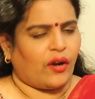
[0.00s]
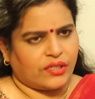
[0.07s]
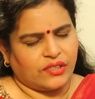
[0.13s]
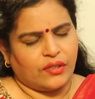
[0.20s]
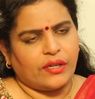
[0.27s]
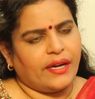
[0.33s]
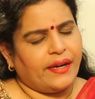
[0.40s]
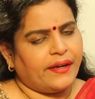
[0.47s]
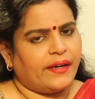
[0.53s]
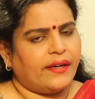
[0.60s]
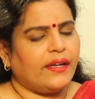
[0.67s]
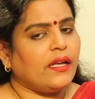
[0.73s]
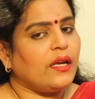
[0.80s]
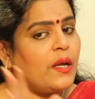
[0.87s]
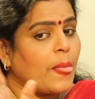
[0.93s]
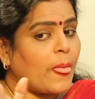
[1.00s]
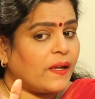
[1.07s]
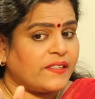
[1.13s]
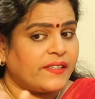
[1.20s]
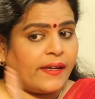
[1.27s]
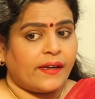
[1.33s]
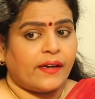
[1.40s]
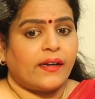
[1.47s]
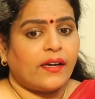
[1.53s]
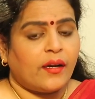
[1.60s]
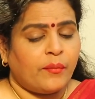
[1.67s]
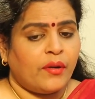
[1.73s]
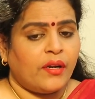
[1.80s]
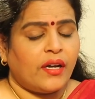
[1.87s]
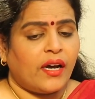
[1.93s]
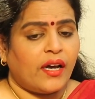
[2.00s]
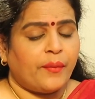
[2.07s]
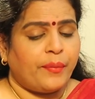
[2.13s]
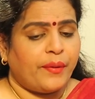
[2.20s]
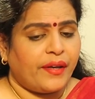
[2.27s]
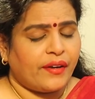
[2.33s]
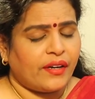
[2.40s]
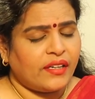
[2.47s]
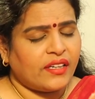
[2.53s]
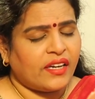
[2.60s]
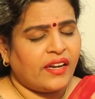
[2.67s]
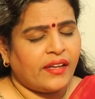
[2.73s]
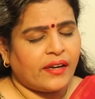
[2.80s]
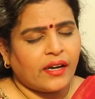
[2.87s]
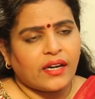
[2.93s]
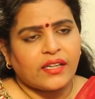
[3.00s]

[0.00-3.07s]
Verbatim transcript: యాక్చువల్గా ఏంటంటే శేఖర్ కమ్ముల గారి పేరు అని క్లియర్గా